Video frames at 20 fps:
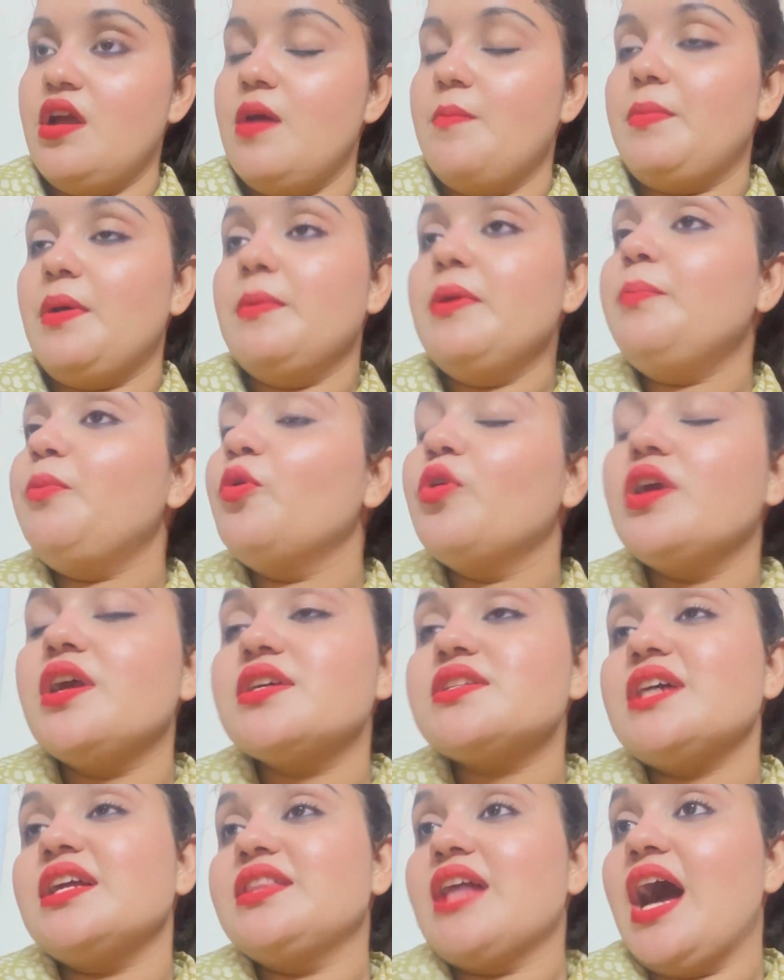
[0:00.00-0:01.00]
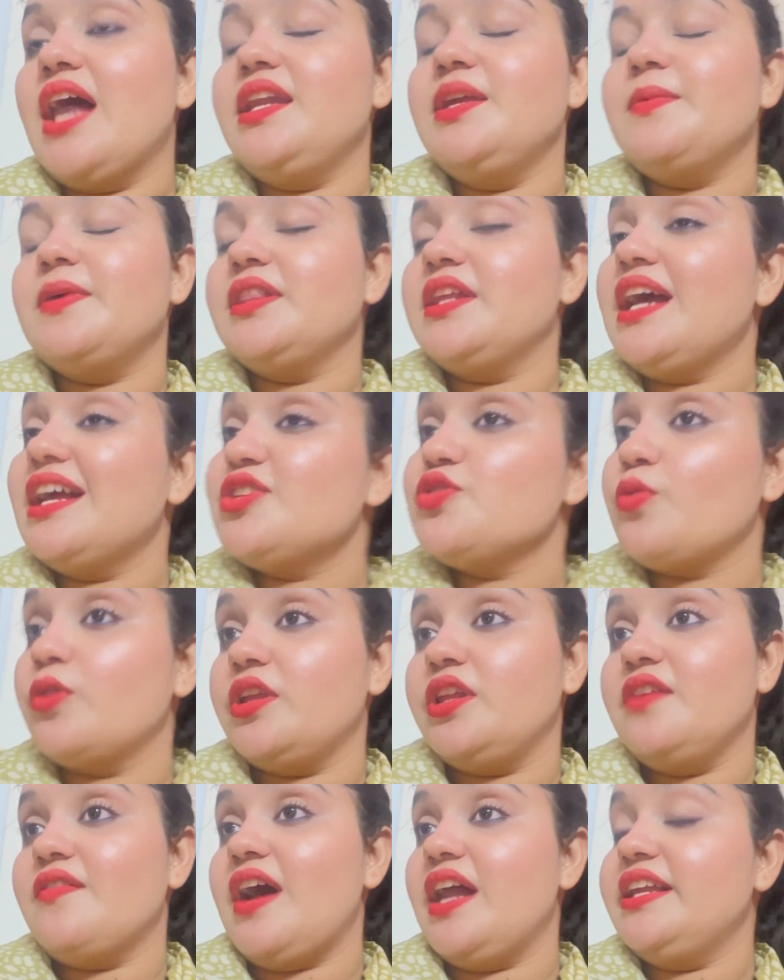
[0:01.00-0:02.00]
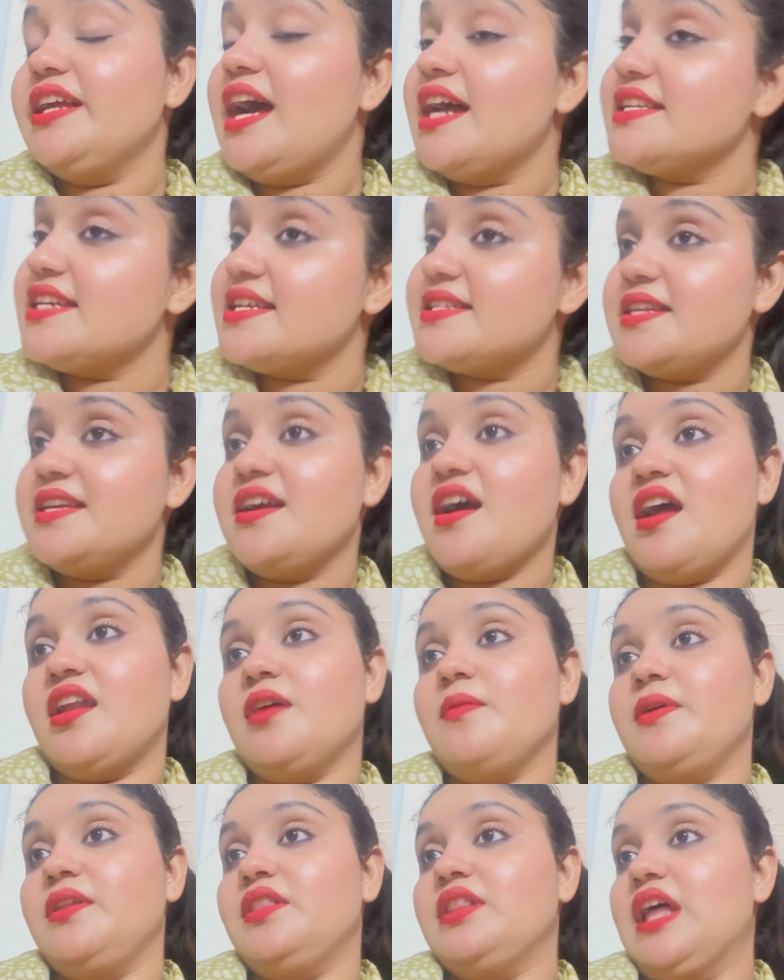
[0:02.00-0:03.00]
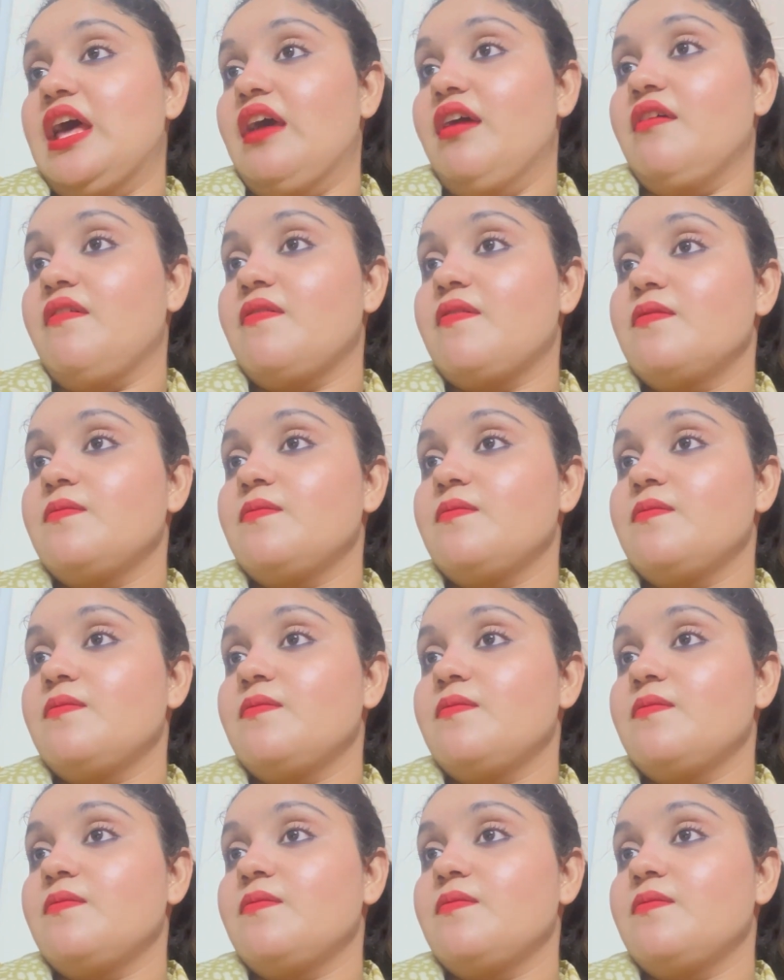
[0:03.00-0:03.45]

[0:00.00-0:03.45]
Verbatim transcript: मम्मी पूरी के साथ दाल नहीं बनती आज छोटी दिवाली आज ऐसे ही खाना बनता है